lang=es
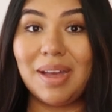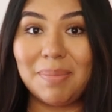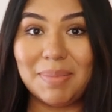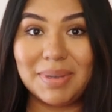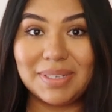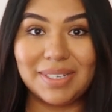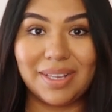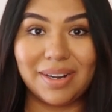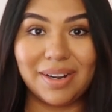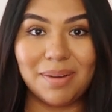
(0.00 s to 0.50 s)

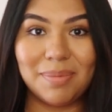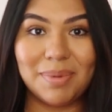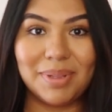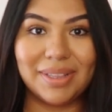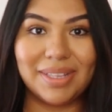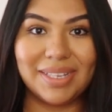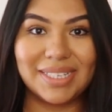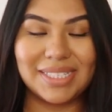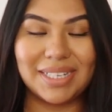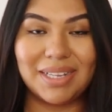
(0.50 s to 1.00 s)
camas que
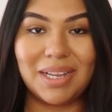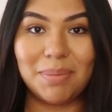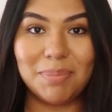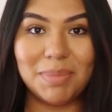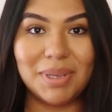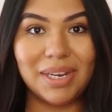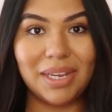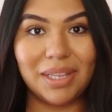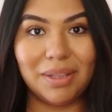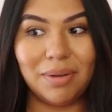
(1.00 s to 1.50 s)
realmente estaban
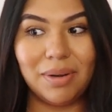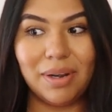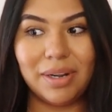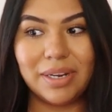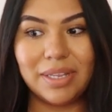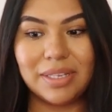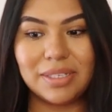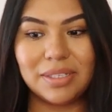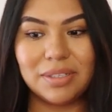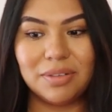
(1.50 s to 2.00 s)
miles de
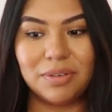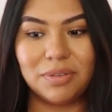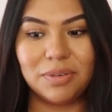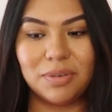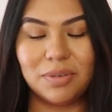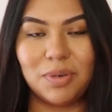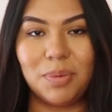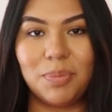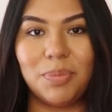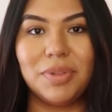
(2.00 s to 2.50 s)
dólares y
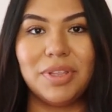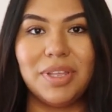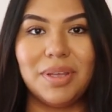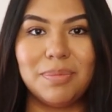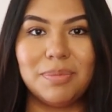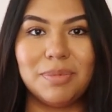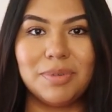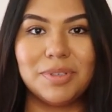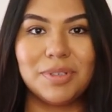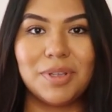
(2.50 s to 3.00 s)
nosotros no
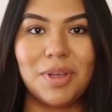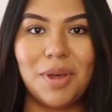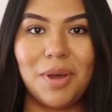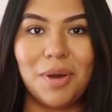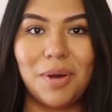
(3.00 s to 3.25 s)
podíamos